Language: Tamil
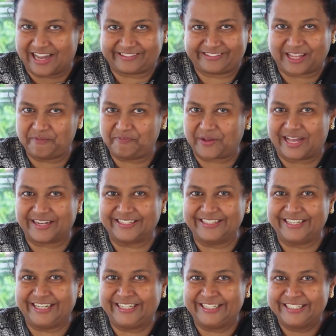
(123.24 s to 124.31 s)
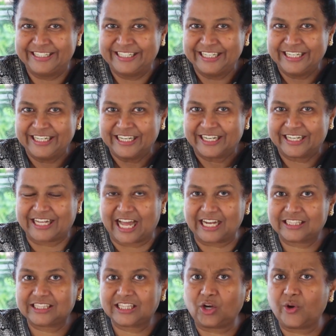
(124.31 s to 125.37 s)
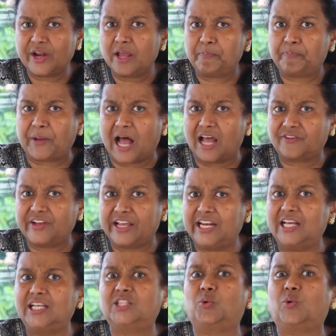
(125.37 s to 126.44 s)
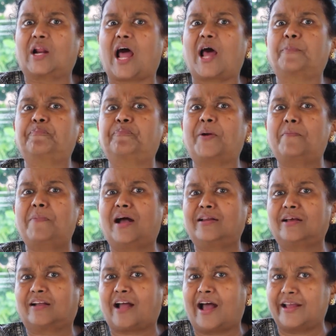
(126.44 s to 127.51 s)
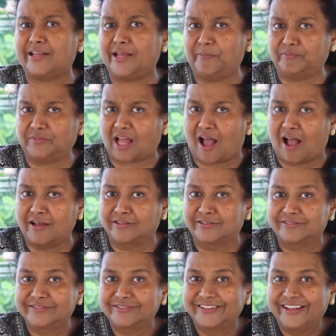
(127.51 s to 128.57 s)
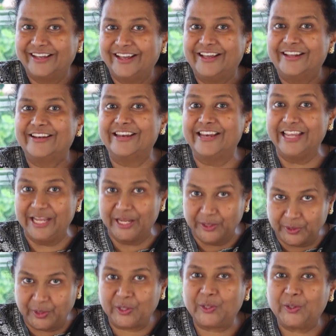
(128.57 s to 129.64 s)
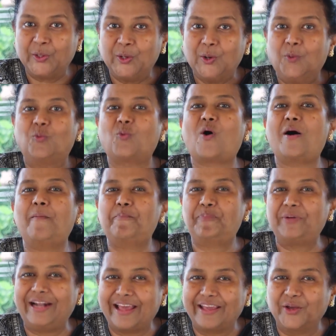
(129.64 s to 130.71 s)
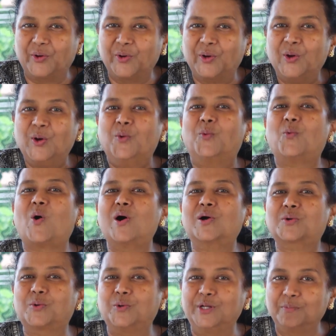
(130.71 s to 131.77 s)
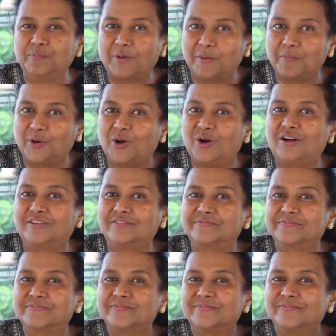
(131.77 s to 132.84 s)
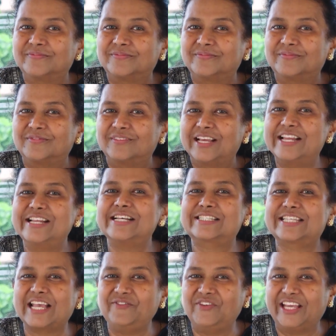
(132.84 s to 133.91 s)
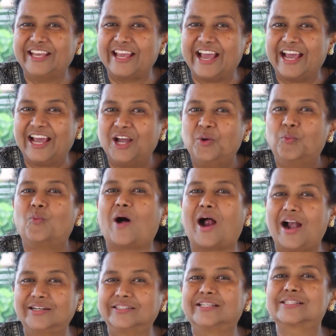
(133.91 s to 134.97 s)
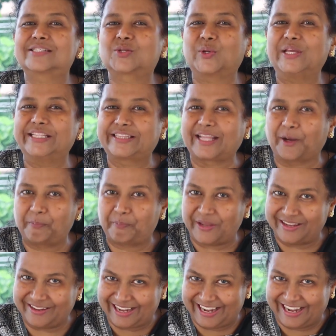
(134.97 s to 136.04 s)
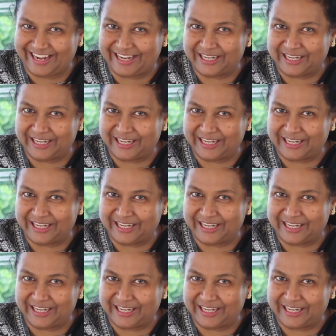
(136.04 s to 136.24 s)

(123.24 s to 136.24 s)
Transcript: வார்த்தை பாருங்கள் கர்த்தருடைய பார்வையில் இது ஒரு அற்பமான காரியம்தான் நீனும் உன் பிள்ளையும் உன் குடும்பமும் என்ன செய்வீங்க வாழ்ந்து சுகித்திருப்பீங்க